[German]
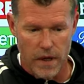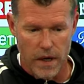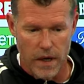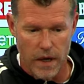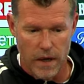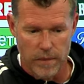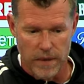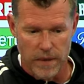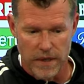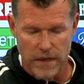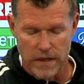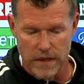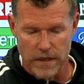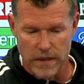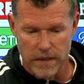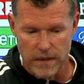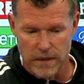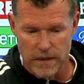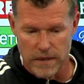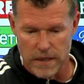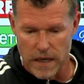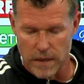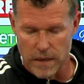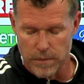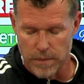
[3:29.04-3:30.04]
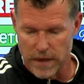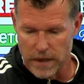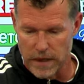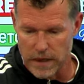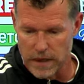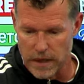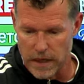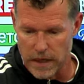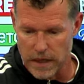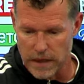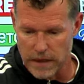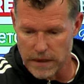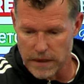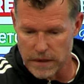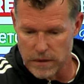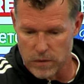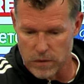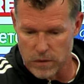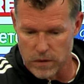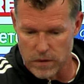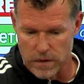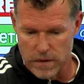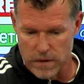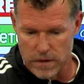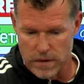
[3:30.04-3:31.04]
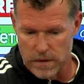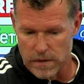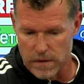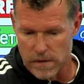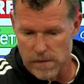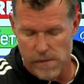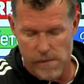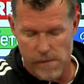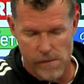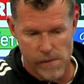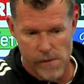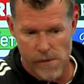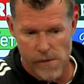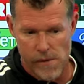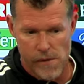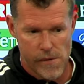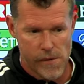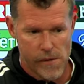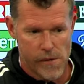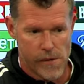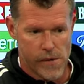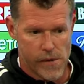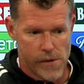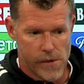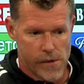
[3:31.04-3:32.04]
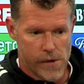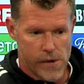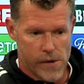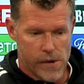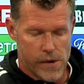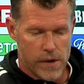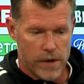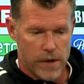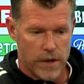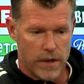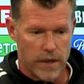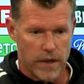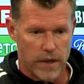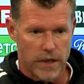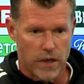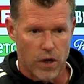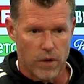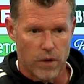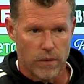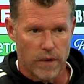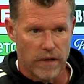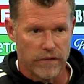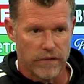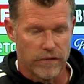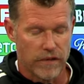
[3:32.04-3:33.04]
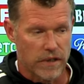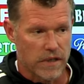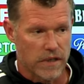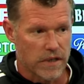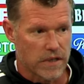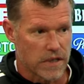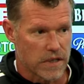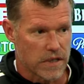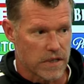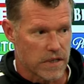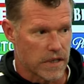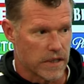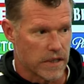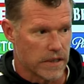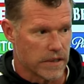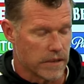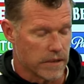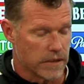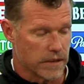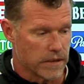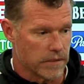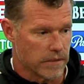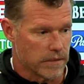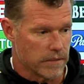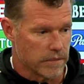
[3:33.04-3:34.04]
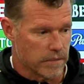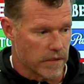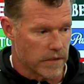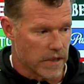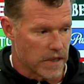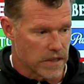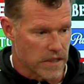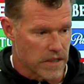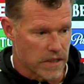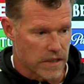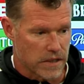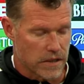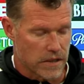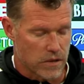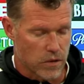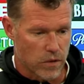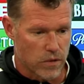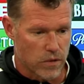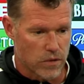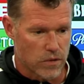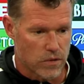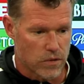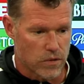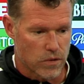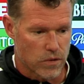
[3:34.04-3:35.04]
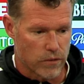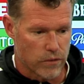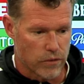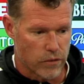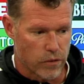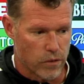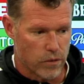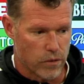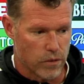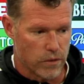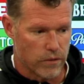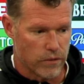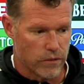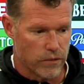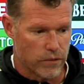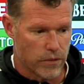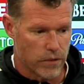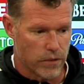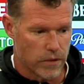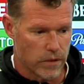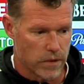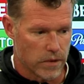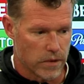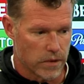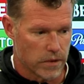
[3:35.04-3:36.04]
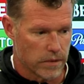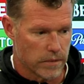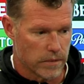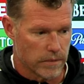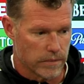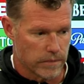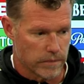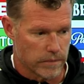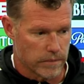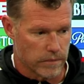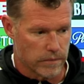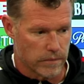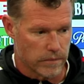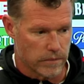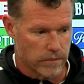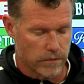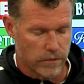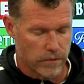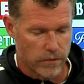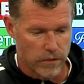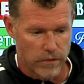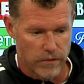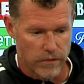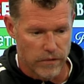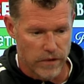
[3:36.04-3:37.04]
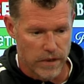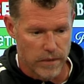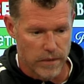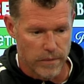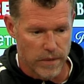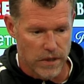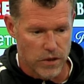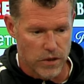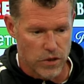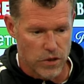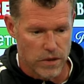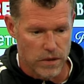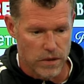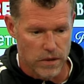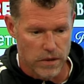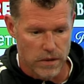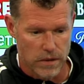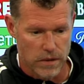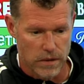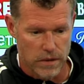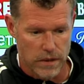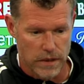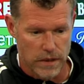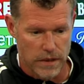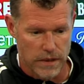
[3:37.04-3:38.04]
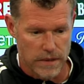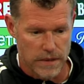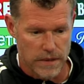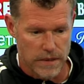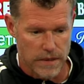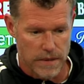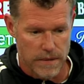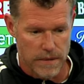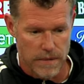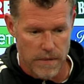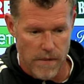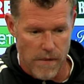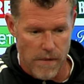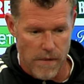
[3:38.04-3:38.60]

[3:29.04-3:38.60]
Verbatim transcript: Am Ende ist der Abpraller rein und äh, ich glaube einfach, dass das ein äh, wahnsinnig tolles Gefühl für, ähm, für viele Menschen ist,